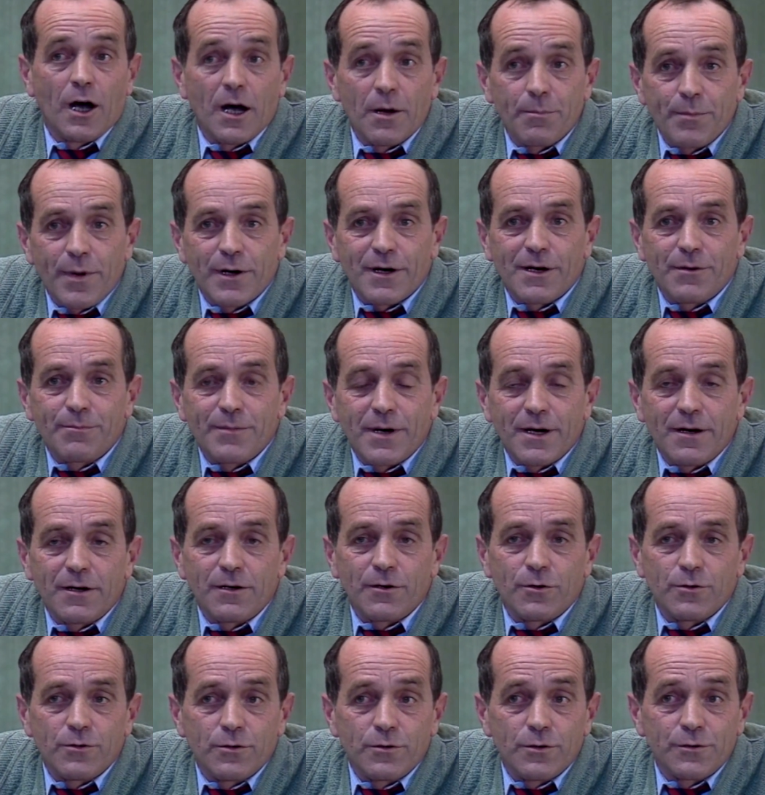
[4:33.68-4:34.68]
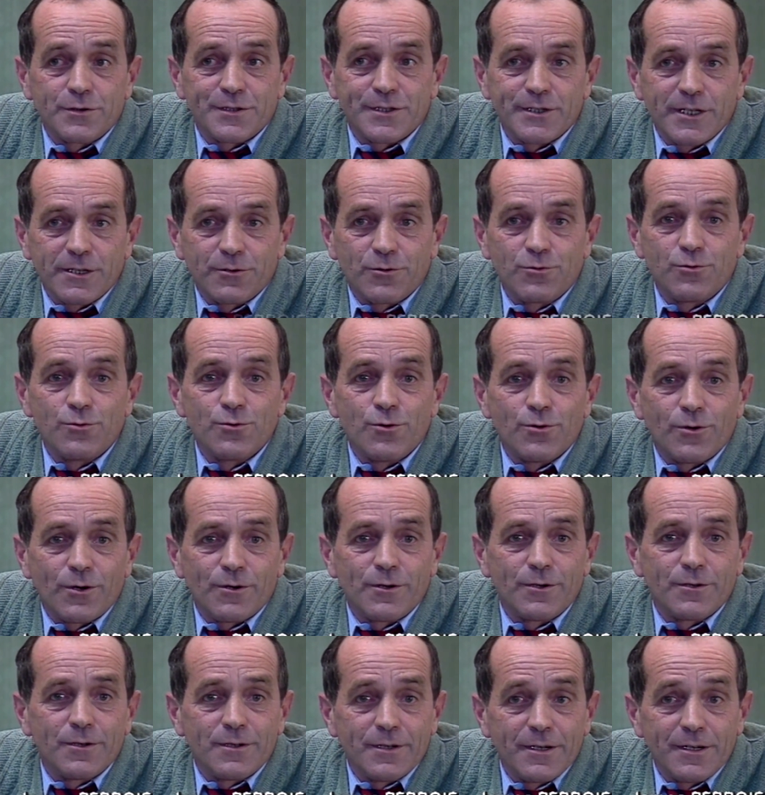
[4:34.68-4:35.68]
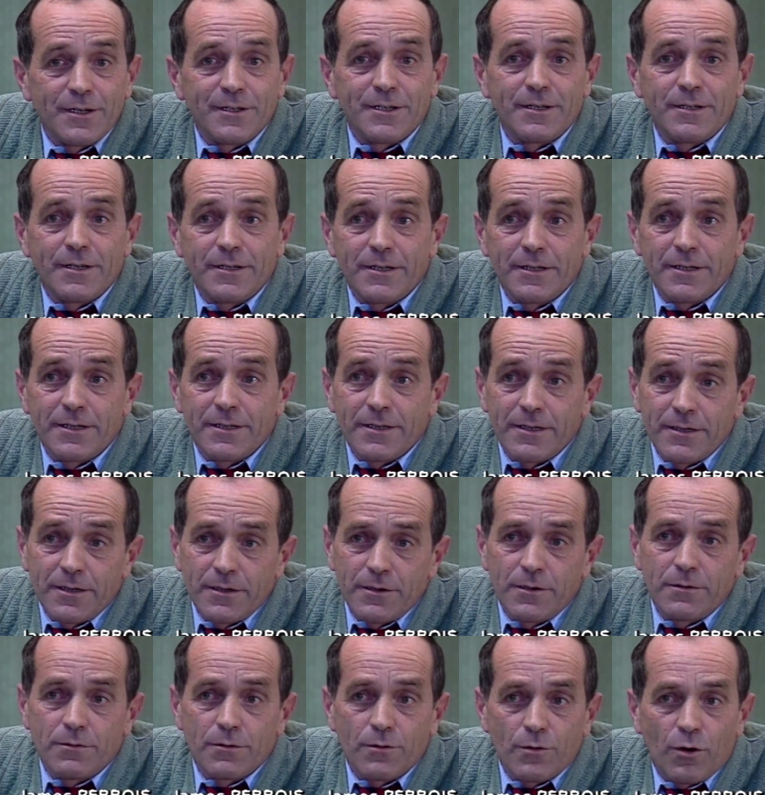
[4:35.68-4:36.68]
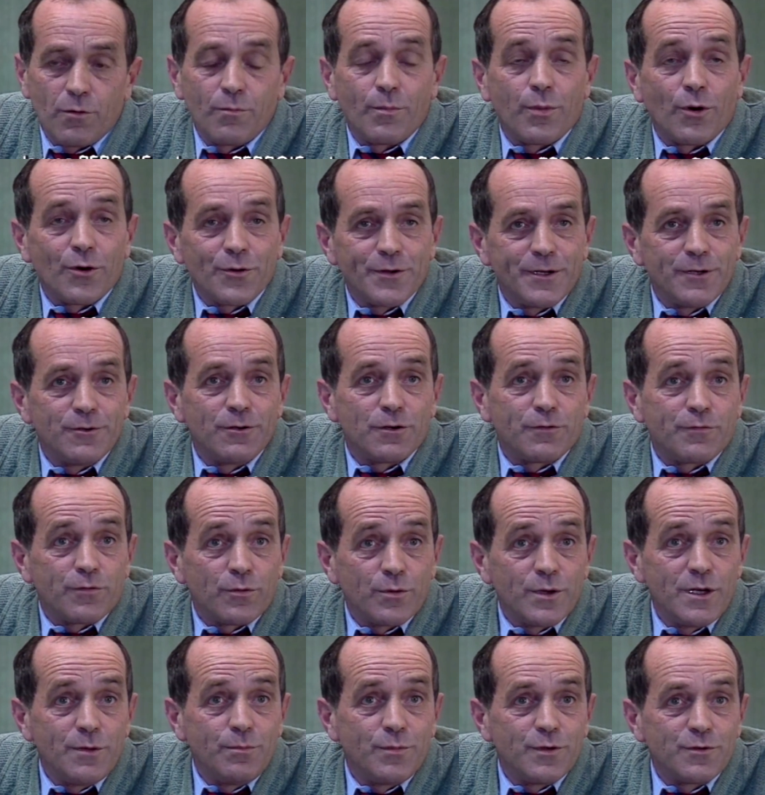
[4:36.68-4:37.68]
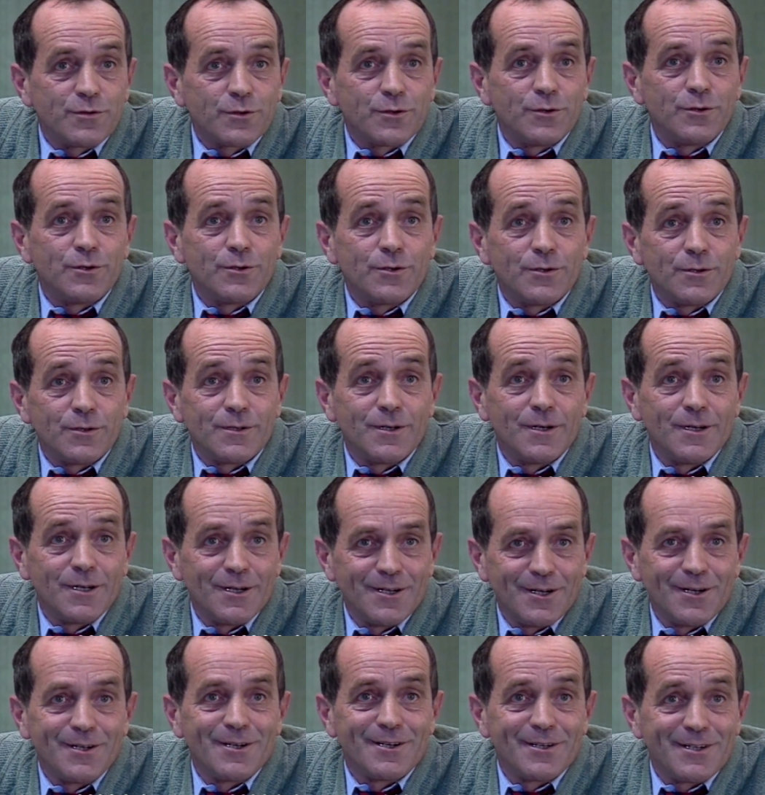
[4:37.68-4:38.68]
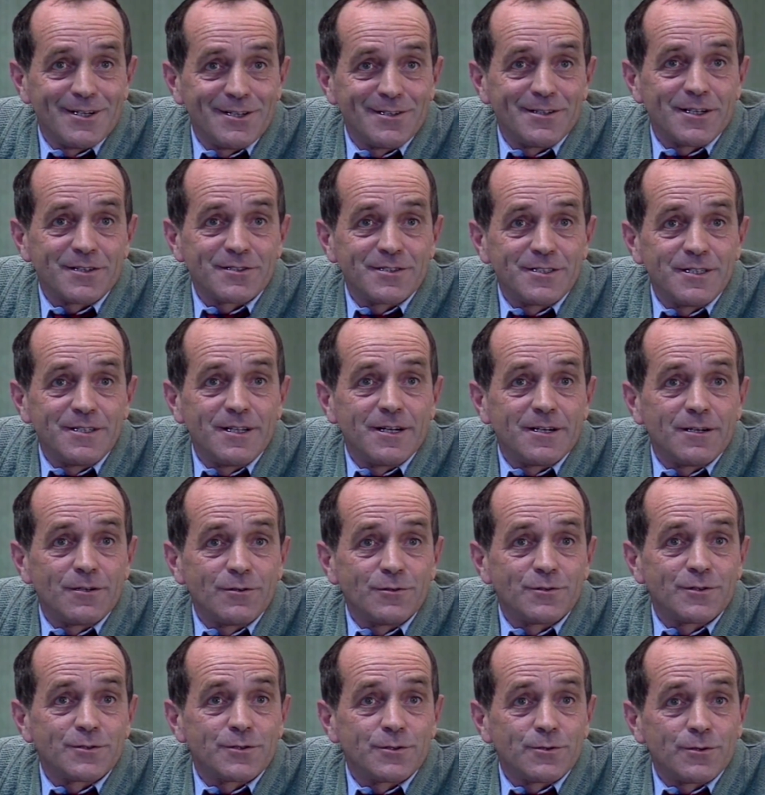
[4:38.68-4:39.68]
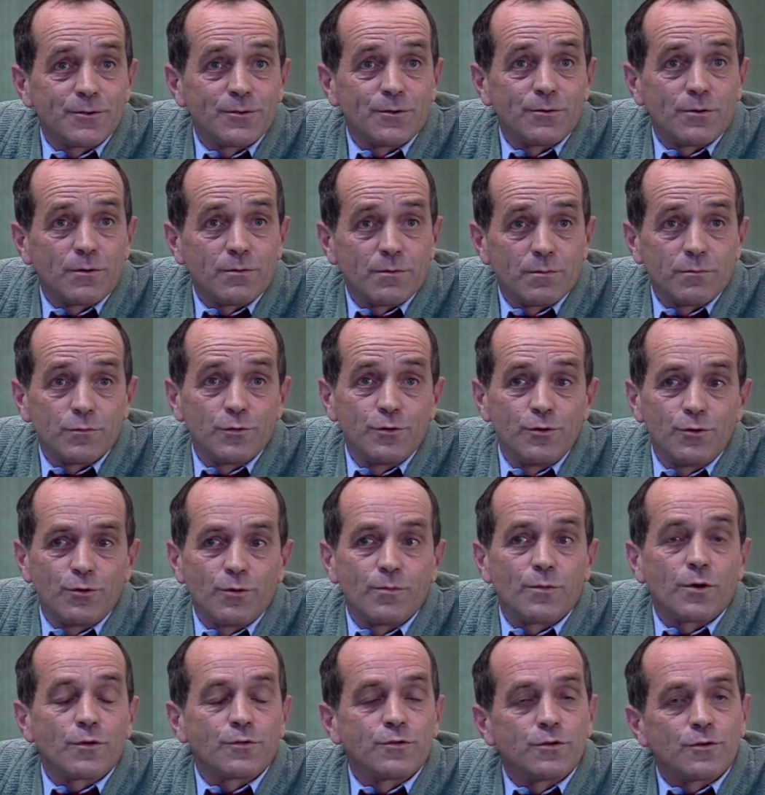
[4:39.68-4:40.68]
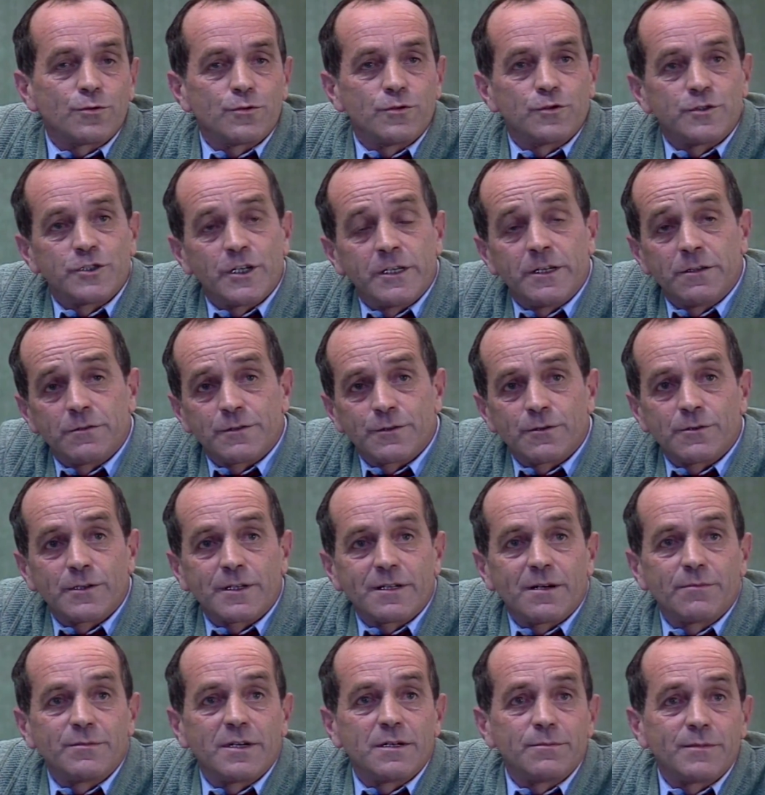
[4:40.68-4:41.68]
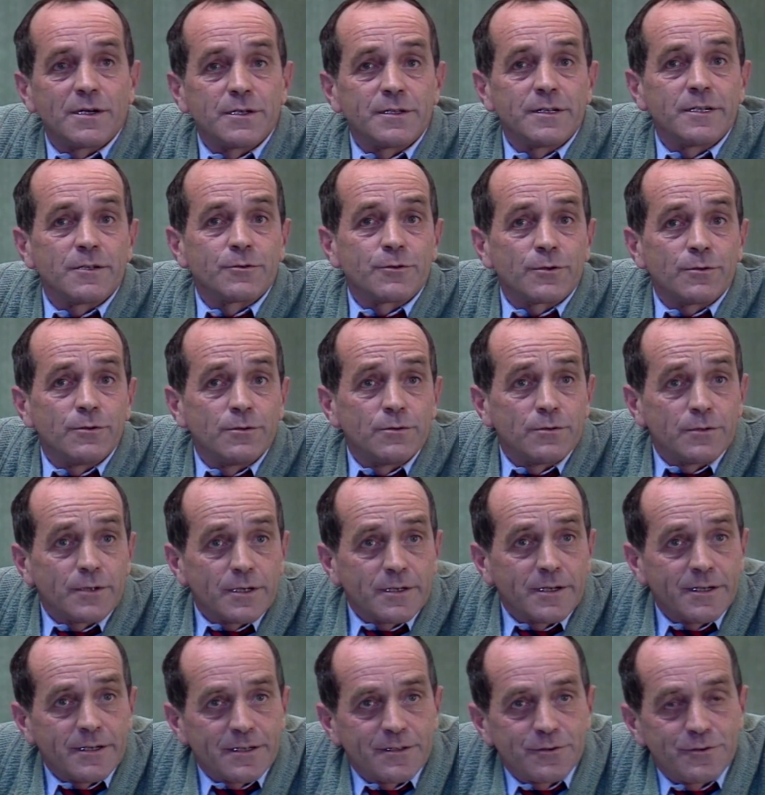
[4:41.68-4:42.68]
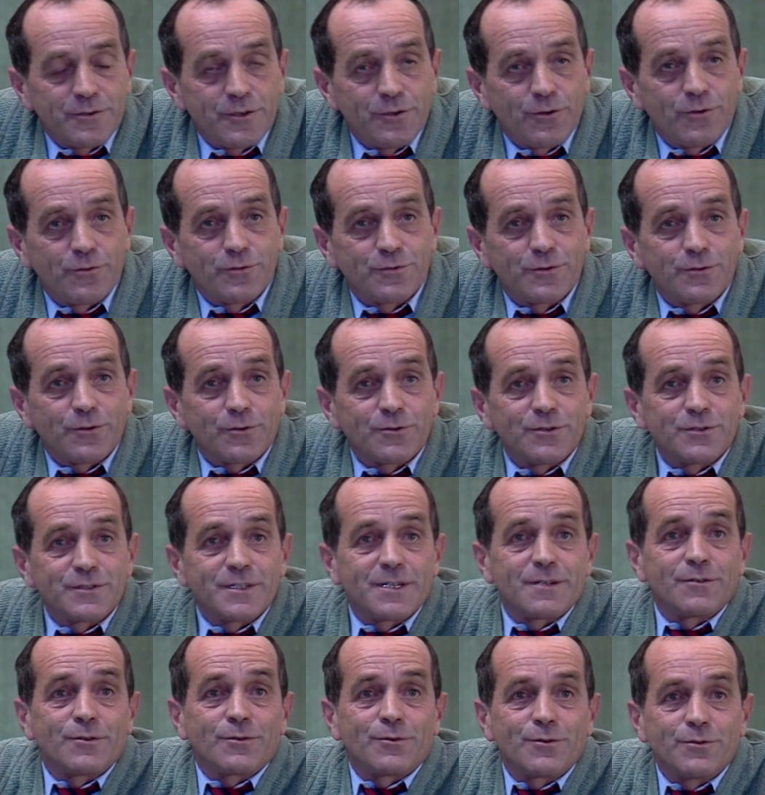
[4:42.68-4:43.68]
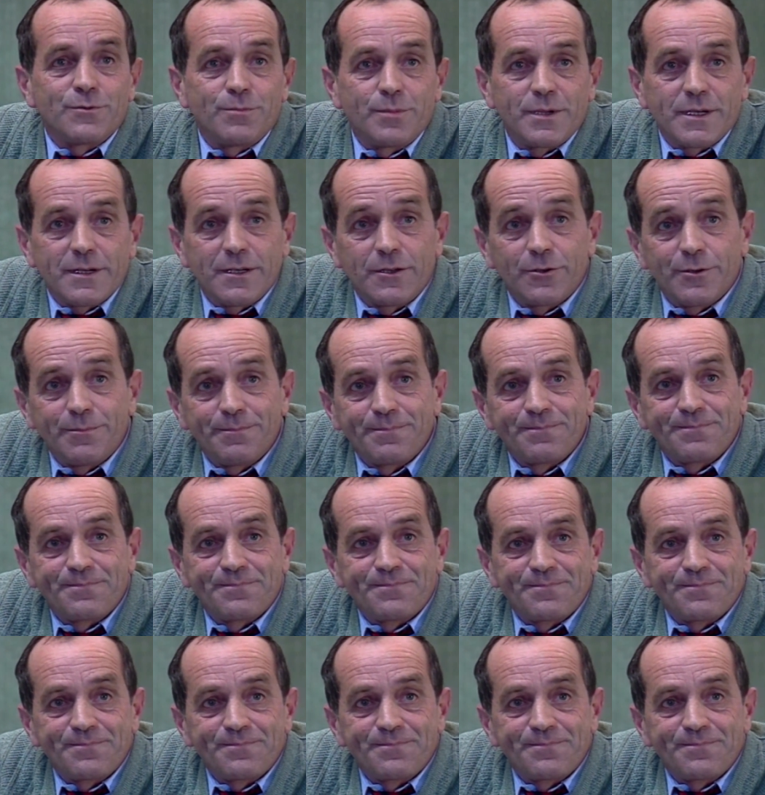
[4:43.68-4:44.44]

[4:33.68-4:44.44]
Apparemment, euh, ces cours ont euh, porté leurs fruits puisque les accidents sont dus aux morsures de chiens sont quand même en être régression sur le centre de Périgueux.